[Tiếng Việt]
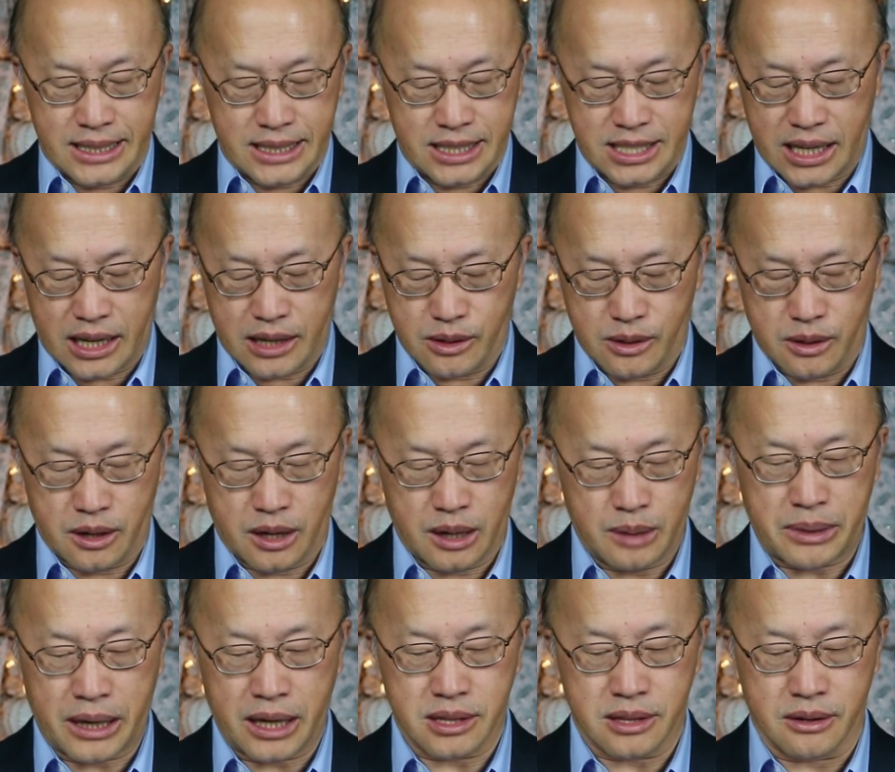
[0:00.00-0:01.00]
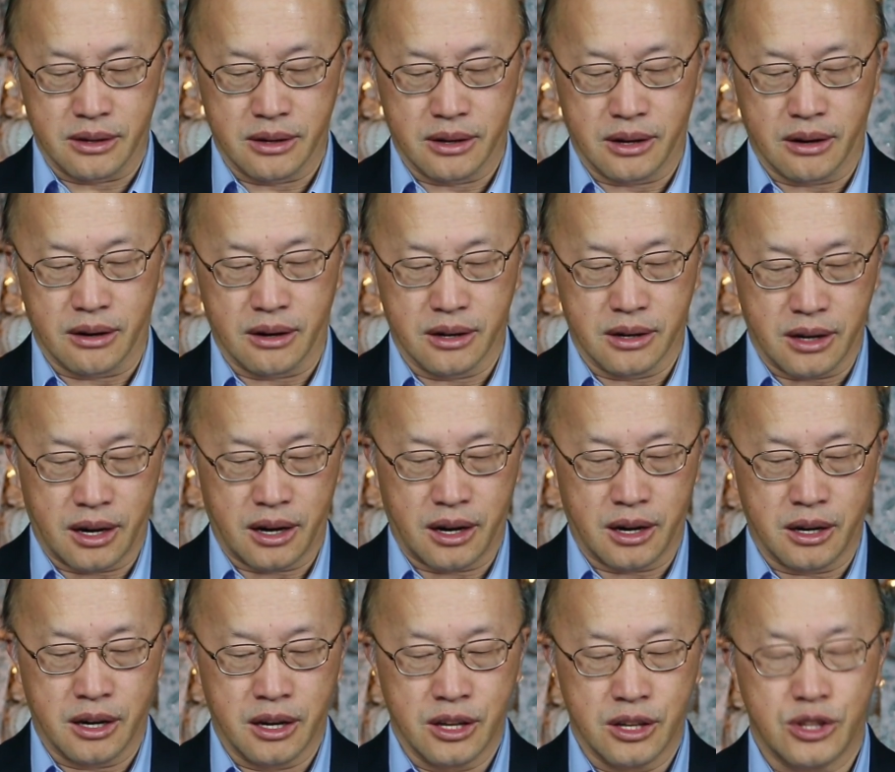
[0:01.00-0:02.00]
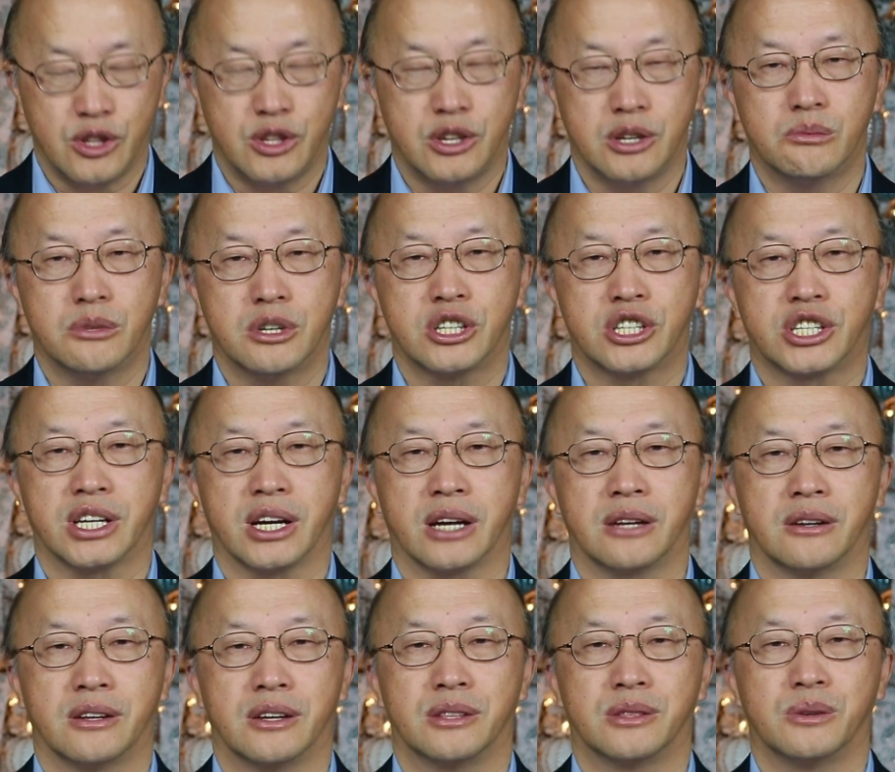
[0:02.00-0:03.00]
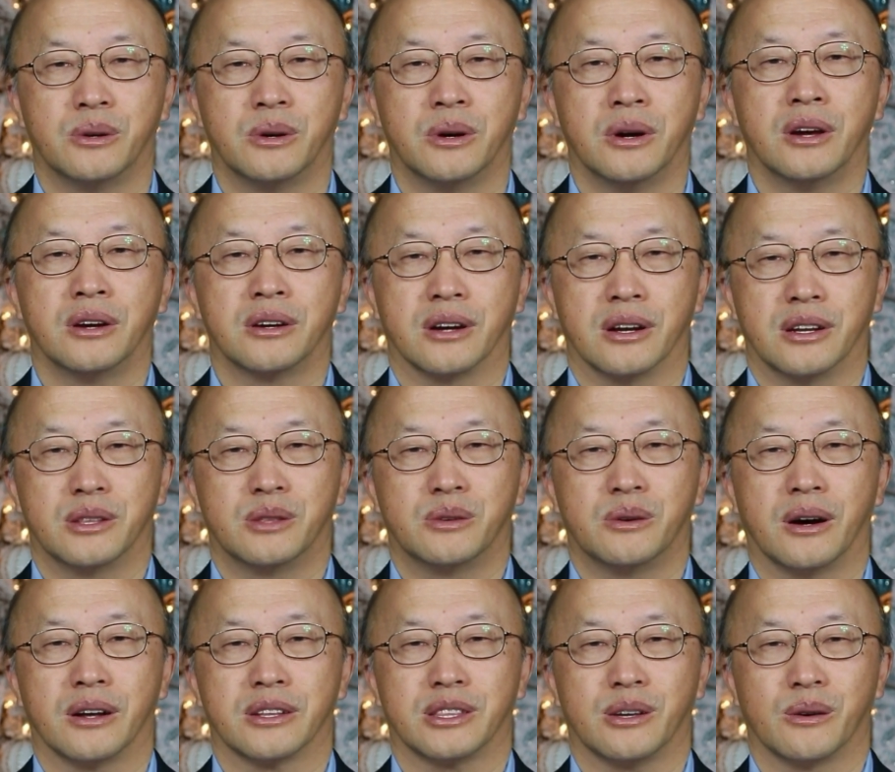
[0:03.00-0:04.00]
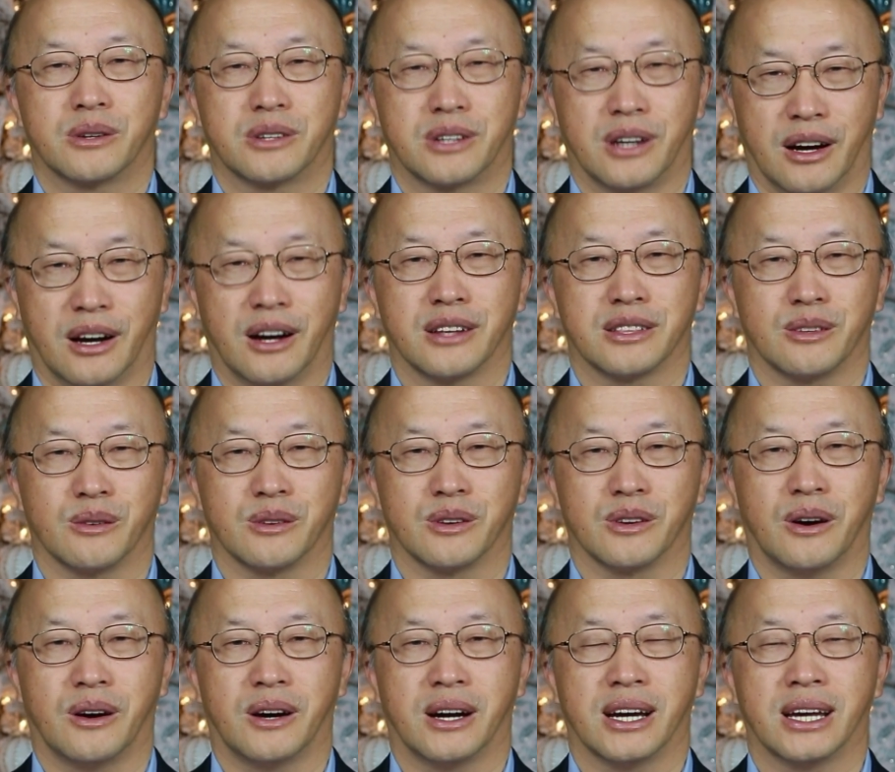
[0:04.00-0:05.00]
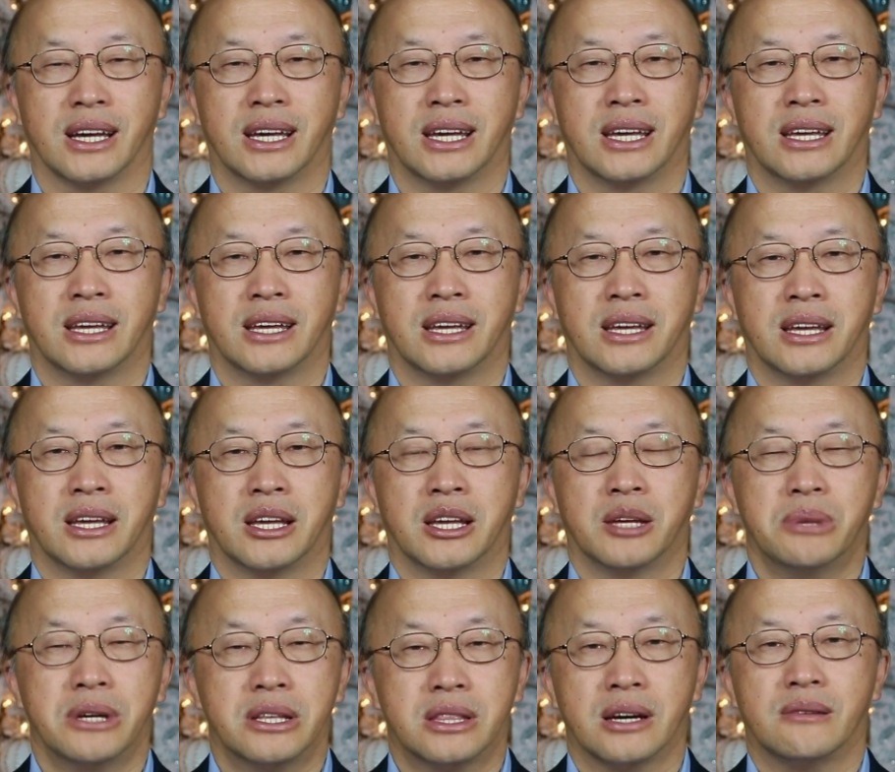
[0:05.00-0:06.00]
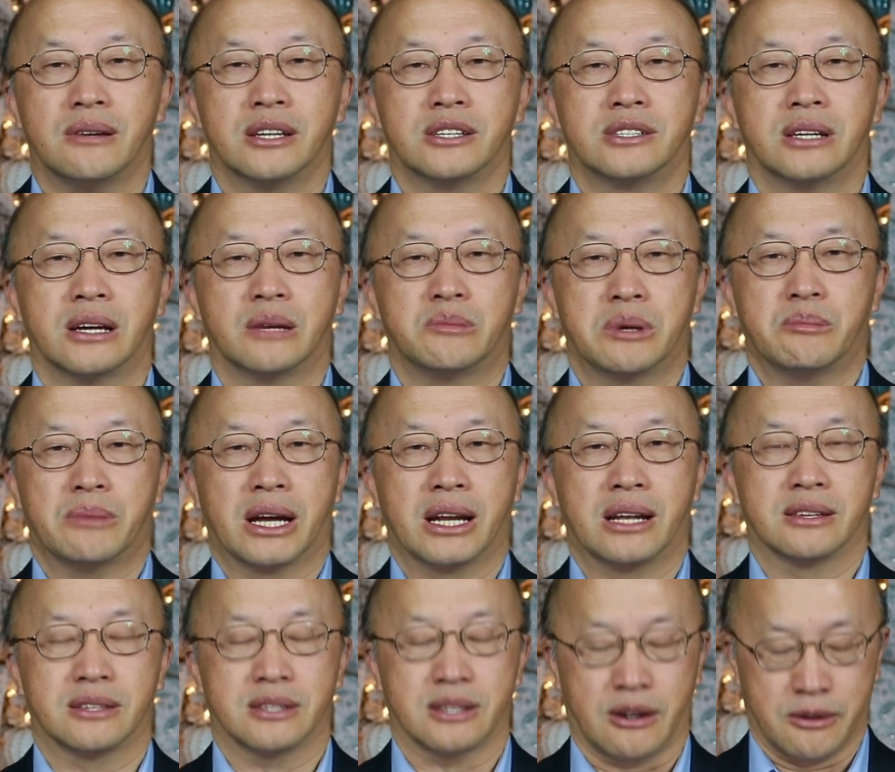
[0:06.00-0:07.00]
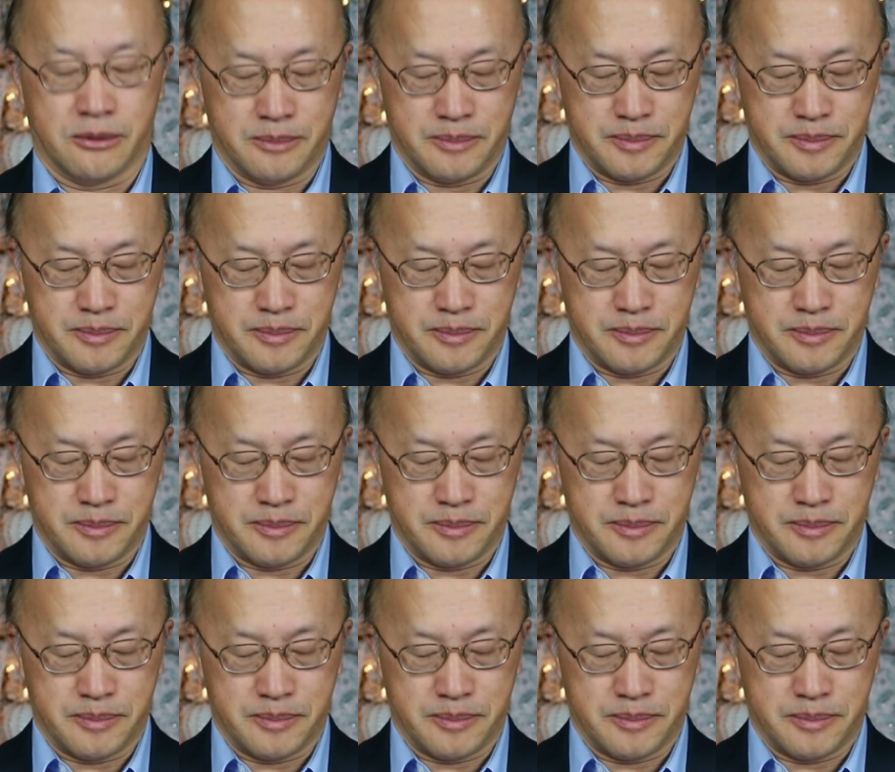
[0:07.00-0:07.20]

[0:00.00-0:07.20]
rằng nó họ ban tàu đó con là có họ dùng một xe đó lừa tu, cái lừa tu họ tàu cỡ họ tàu nó ha. Biết thảo ăn chuyện biết mà nên sao?